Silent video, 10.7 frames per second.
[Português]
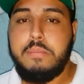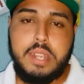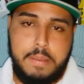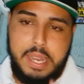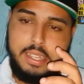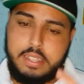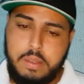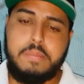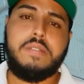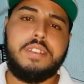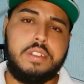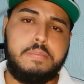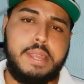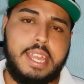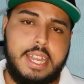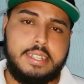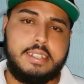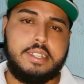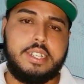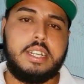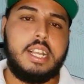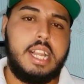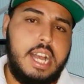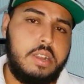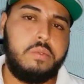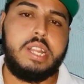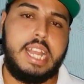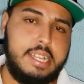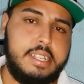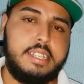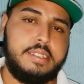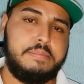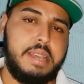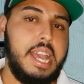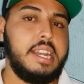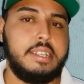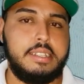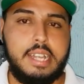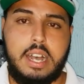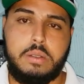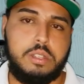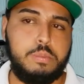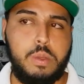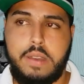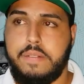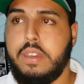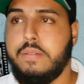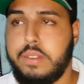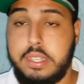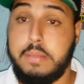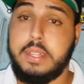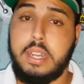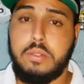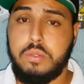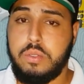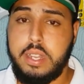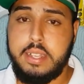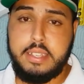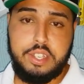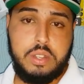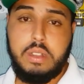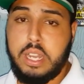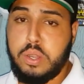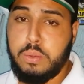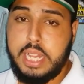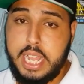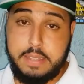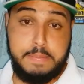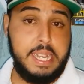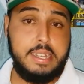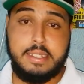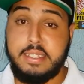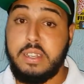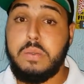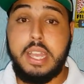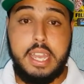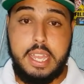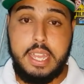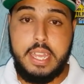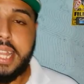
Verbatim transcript: Porque, beleza, você é um provedor pequeno, você tá chegando lá ah, com 10, 15 megas, tal, tipo a Vivo, um exemplo, tá com 2, você chegou lá com 10, beleza, você é o rei.